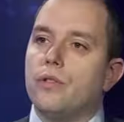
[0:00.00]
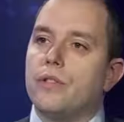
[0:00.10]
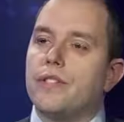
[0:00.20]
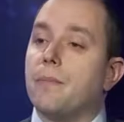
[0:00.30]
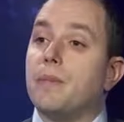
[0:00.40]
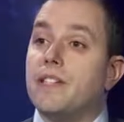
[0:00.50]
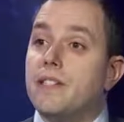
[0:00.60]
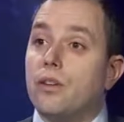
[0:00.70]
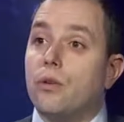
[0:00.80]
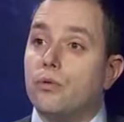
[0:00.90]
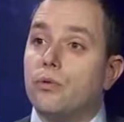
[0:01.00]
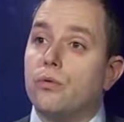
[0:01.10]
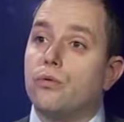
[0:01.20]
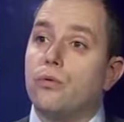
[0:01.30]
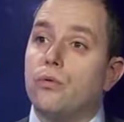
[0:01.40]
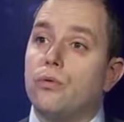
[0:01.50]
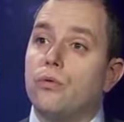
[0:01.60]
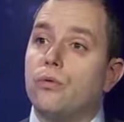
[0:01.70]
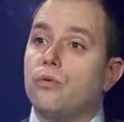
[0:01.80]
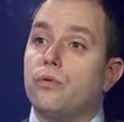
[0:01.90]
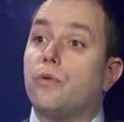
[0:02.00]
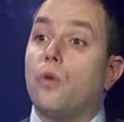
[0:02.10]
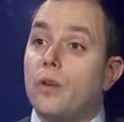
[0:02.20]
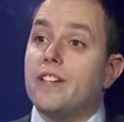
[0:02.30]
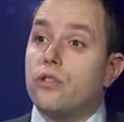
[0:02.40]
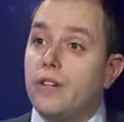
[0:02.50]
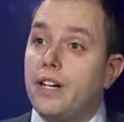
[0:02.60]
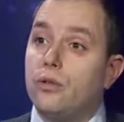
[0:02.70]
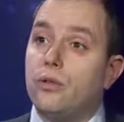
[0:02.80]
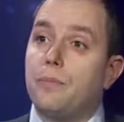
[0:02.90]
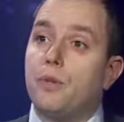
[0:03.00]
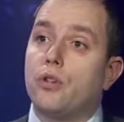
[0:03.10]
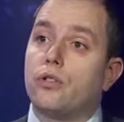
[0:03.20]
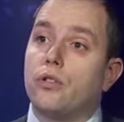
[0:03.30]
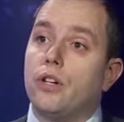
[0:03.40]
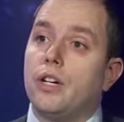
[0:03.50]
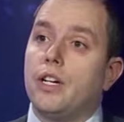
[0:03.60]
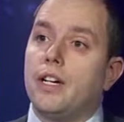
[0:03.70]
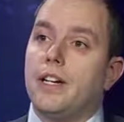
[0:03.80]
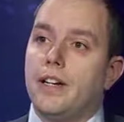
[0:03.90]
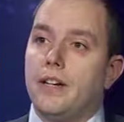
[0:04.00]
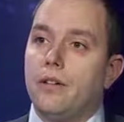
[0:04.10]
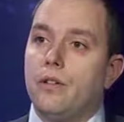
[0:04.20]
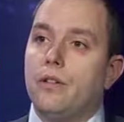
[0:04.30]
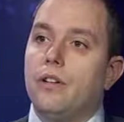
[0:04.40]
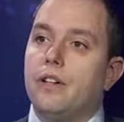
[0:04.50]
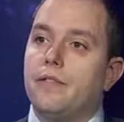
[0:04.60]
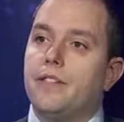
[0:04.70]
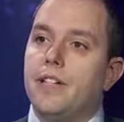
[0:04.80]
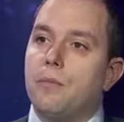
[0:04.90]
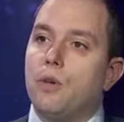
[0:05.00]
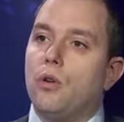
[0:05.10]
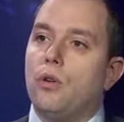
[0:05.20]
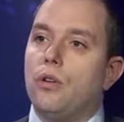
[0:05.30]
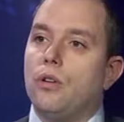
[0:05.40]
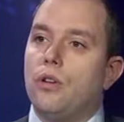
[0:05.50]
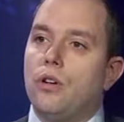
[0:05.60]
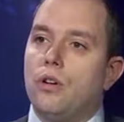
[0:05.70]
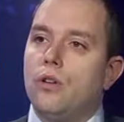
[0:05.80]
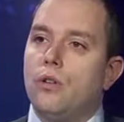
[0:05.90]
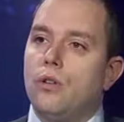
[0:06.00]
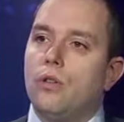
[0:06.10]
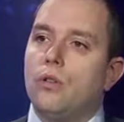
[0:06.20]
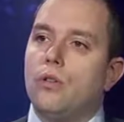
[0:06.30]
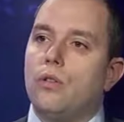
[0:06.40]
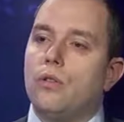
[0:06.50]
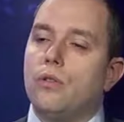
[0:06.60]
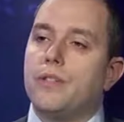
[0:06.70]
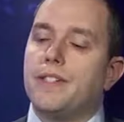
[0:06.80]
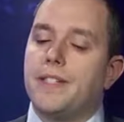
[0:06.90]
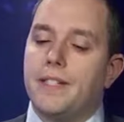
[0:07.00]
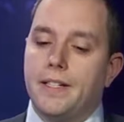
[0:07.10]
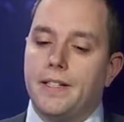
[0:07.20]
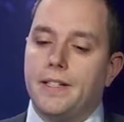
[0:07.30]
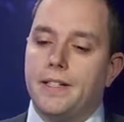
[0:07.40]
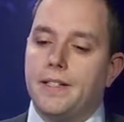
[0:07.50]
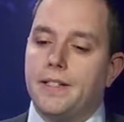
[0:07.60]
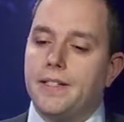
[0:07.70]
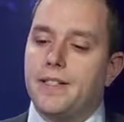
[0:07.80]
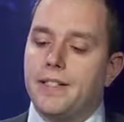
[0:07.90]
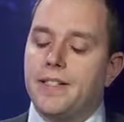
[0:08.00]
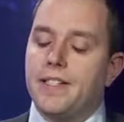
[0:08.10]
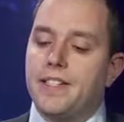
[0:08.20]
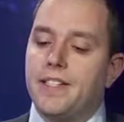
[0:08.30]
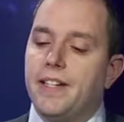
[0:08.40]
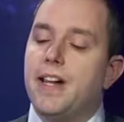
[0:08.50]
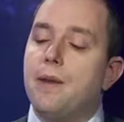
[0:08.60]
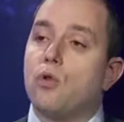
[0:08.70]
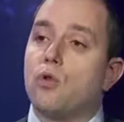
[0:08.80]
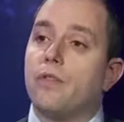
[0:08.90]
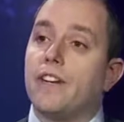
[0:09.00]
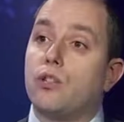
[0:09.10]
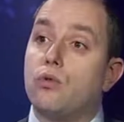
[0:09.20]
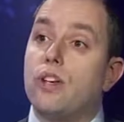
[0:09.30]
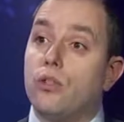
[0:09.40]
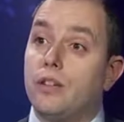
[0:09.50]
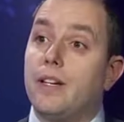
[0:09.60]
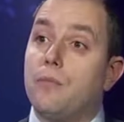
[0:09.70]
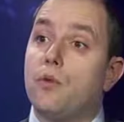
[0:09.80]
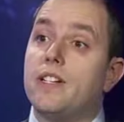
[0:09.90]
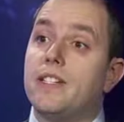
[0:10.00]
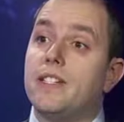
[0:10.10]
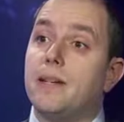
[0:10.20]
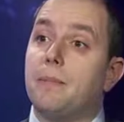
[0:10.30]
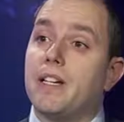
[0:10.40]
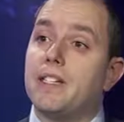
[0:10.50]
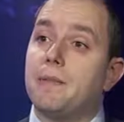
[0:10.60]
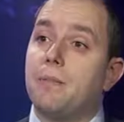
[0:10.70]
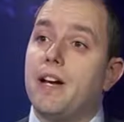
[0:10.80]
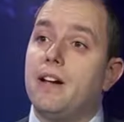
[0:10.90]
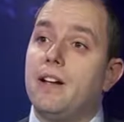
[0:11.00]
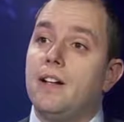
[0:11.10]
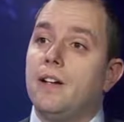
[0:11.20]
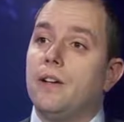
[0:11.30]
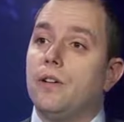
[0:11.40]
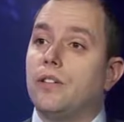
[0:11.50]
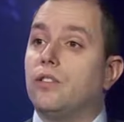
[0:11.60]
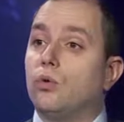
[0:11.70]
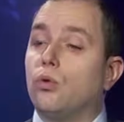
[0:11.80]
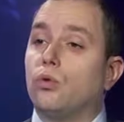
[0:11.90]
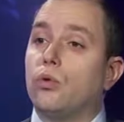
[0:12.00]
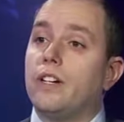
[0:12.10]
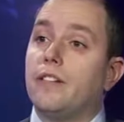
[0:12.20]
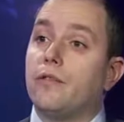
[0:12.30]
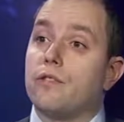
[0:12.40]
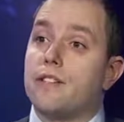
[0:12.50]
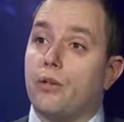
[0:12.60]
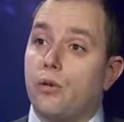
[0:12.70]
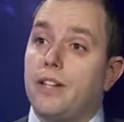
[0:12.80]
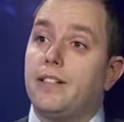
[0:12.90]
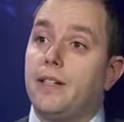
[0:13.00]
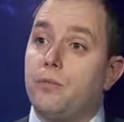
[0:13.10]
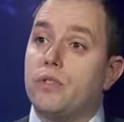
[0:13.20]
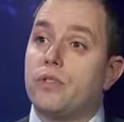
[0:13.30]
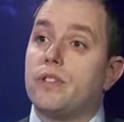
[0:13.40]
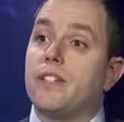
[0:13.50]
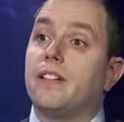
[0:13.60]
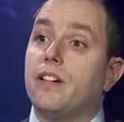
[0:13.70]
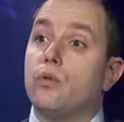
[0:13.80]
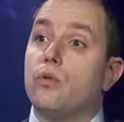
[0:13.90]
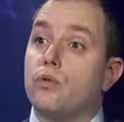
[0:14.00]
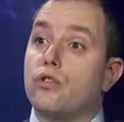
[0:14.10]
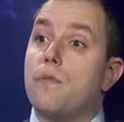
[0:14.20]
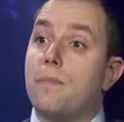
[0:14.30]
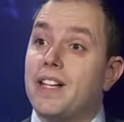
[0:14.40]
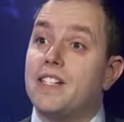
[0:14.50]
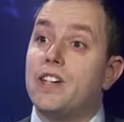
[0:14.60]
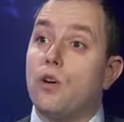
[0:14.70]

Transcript: sympathisant du, du, Front National de l'époque et, et, finalement, ces, ces idées-là m'ont convaincu et notamment les idées principales euh, qui tourne autour de la défense de la ruralité, puisque c'était le, seul parti